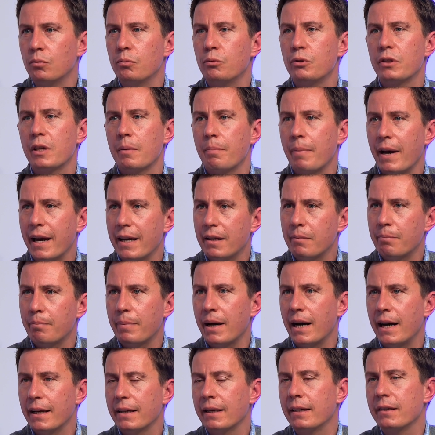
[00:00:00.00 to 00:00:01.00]
um unsere beiden
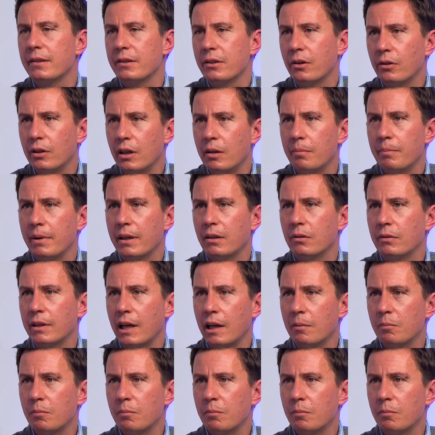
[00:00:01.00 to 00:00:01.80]
Bahnen, Sonnenbahn und